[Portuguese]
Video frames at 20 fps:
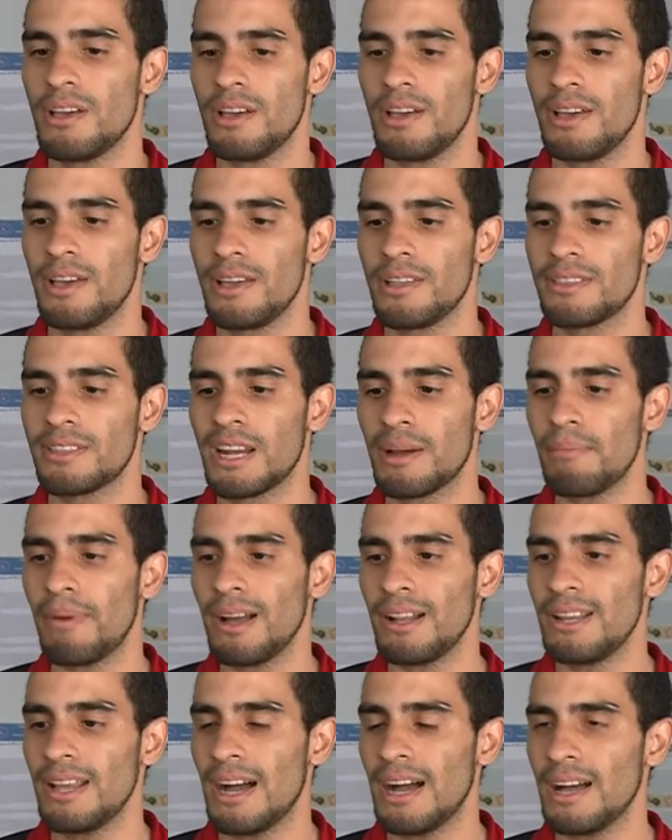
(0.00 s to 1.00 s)
é,
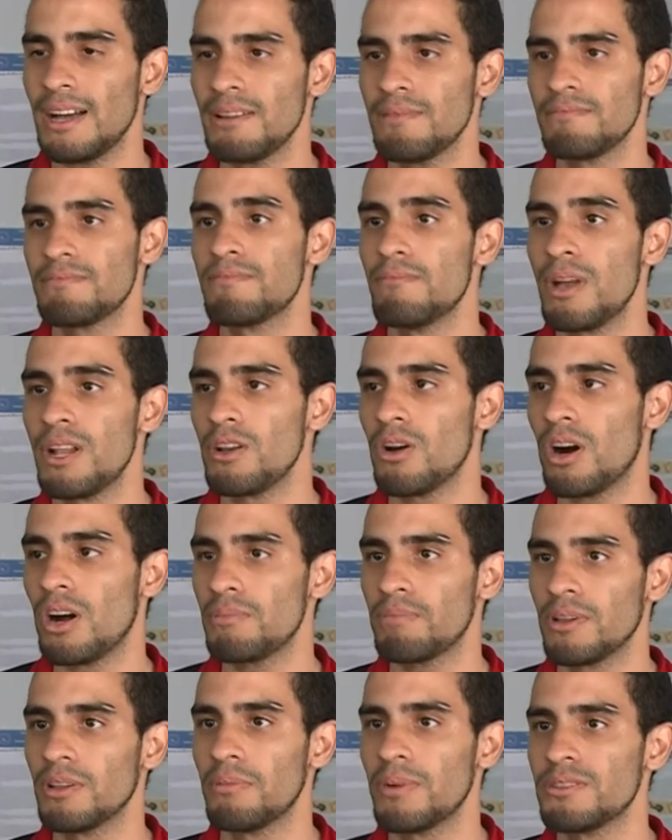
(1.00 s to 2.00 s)
trabalhar
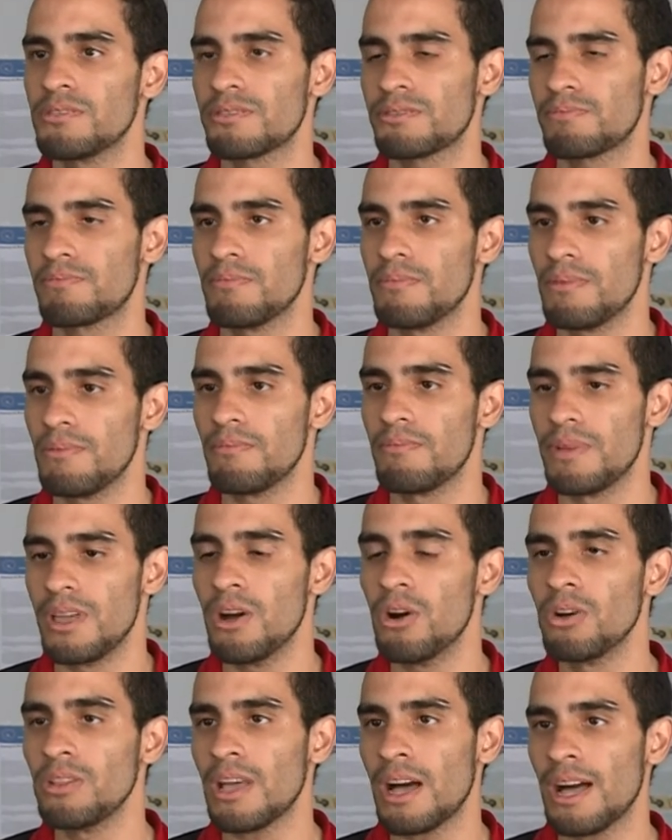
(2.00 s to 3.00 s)
melhor, pelo menos
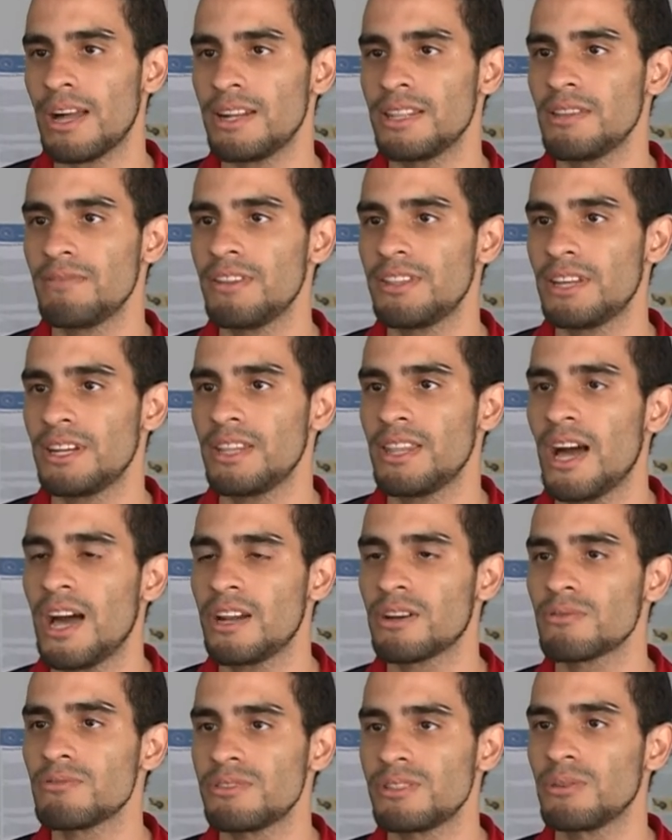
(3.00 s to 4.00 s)
eu na área de
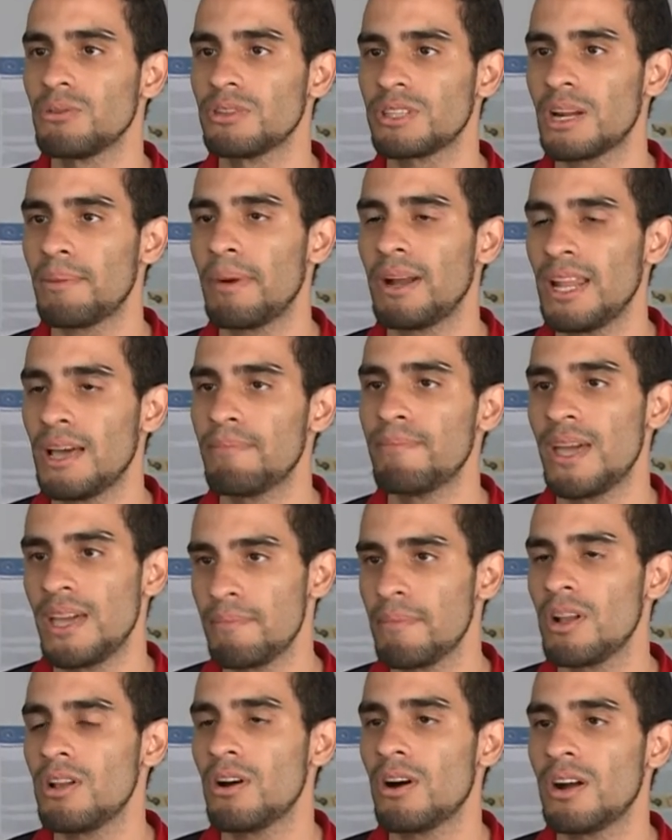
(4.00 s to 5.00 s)
veterinária consigo trabalhar bem
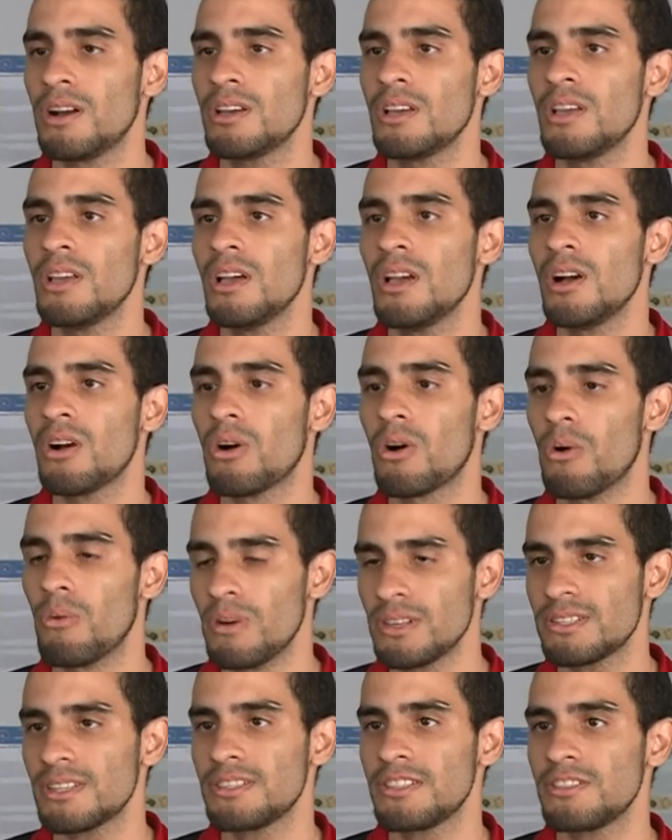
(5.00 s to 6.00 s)
melhor
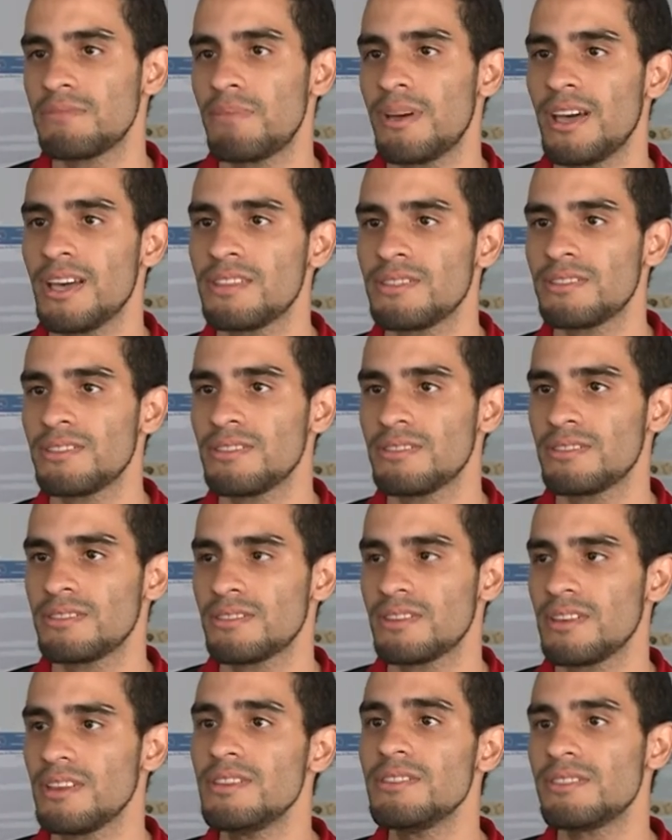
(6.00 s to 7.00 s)
com essas
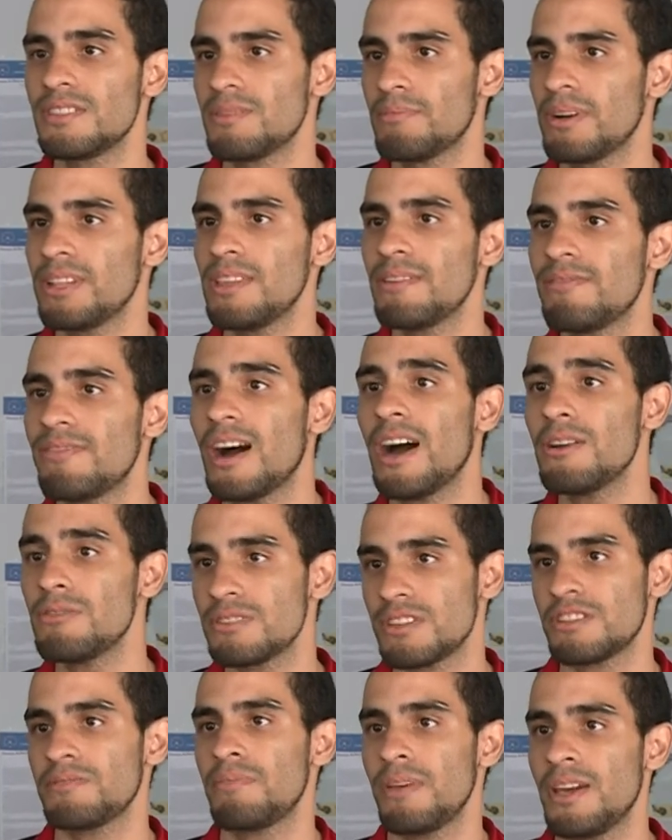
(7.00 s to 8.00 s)
espécies em cima de
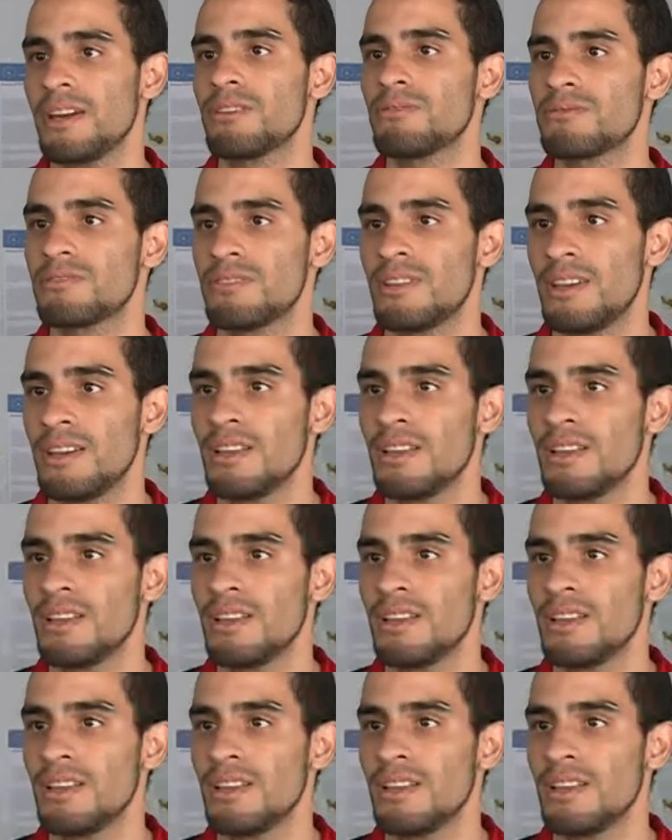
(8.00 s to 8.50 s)
vários aspectos. Né?